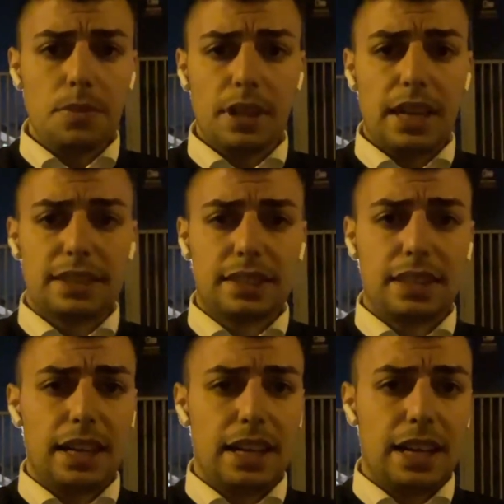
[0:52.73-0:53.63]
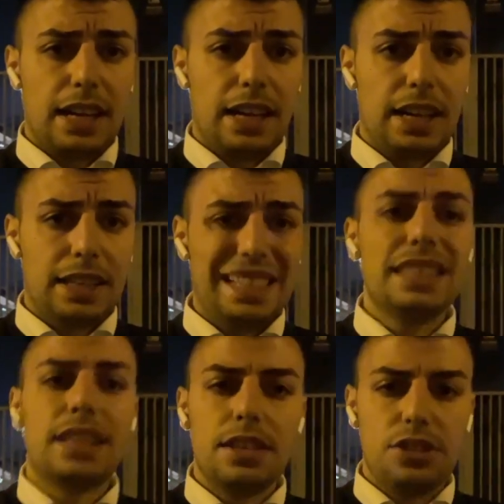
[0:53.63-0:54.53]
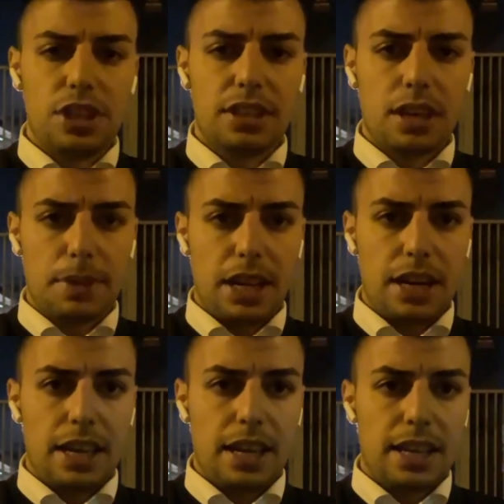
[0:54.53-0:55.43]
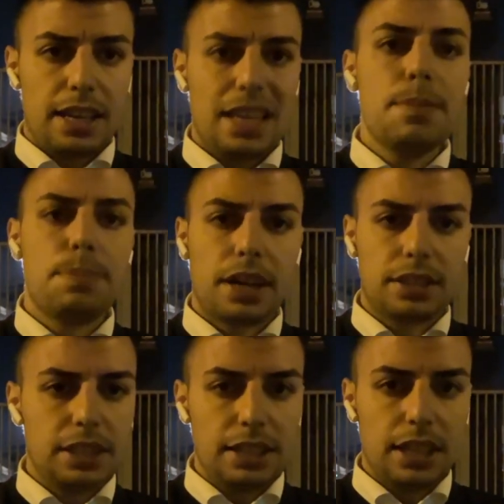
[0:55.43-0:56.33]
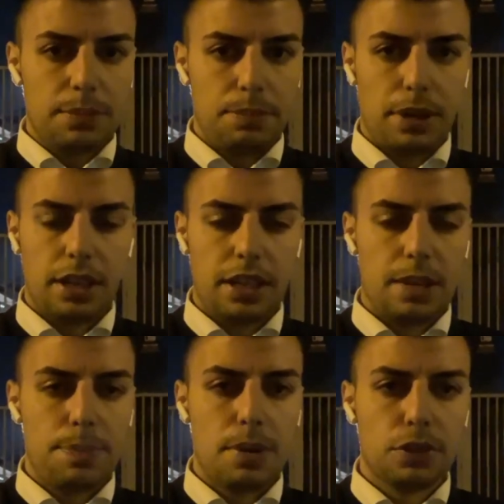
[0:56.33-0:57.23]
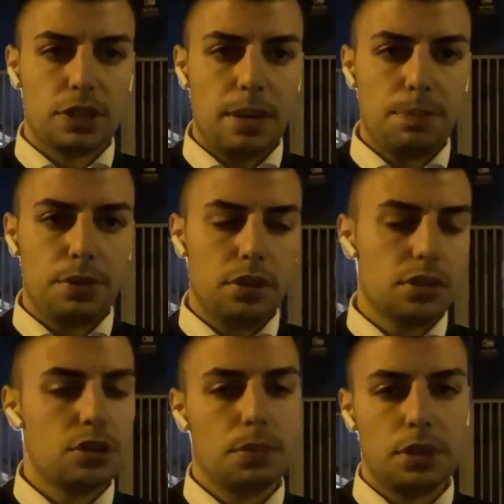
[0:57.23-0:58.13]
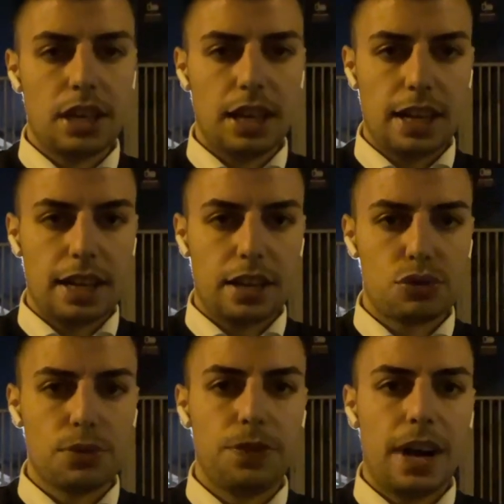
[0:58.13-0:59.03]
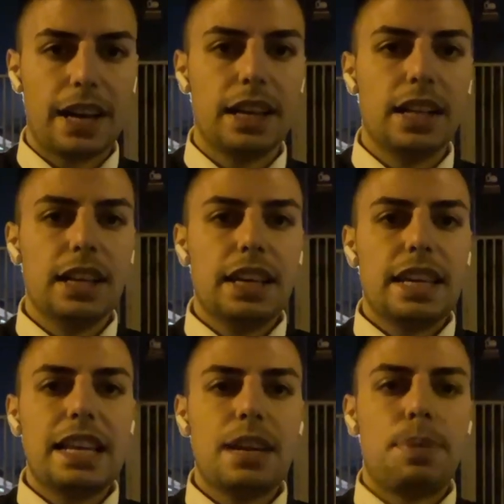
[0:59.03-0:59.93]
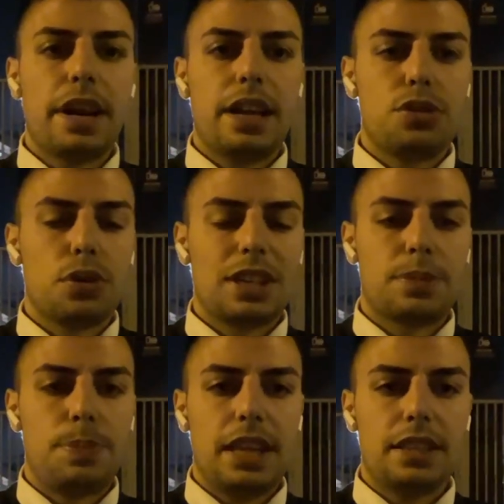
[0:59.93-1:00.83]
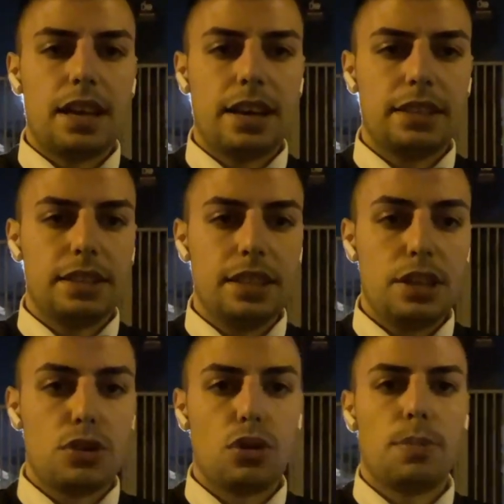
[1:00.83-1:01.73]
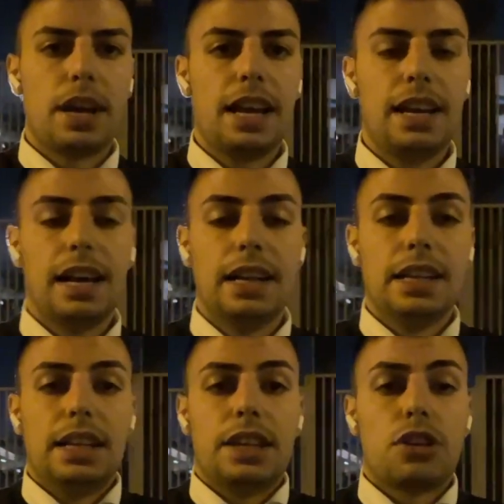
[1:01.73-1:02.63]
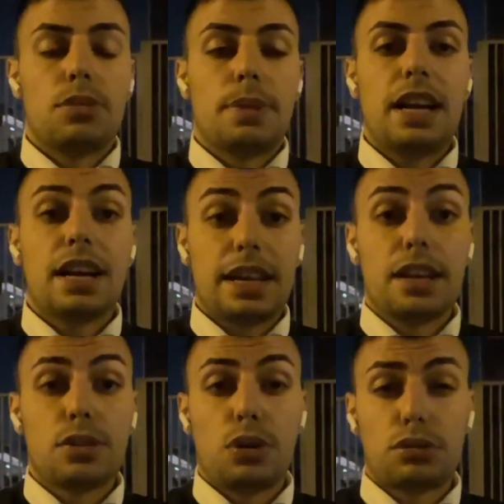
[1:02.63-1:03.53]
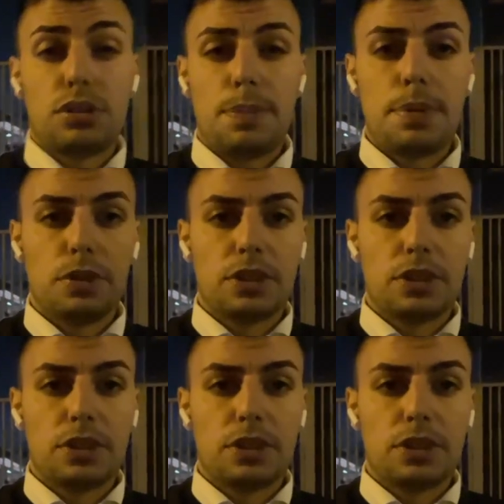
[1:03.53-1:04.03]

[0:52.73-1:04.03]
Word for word: è stata intelligente rimanere in partita per il primo tempo, dopodiché a riacciuffare il pareggio con la splendida rete di Nicolo Barella. Nicolo Barella che nel corso del primo